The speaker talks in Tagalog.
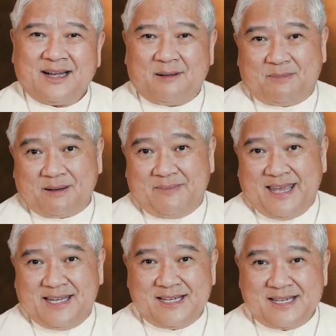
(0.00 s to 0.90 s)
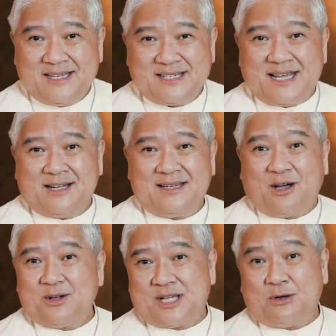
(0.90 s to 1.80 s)
Kapag may
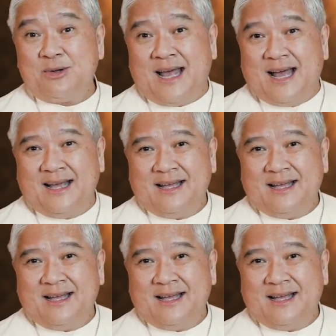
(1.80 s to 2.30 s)
nakusakuna,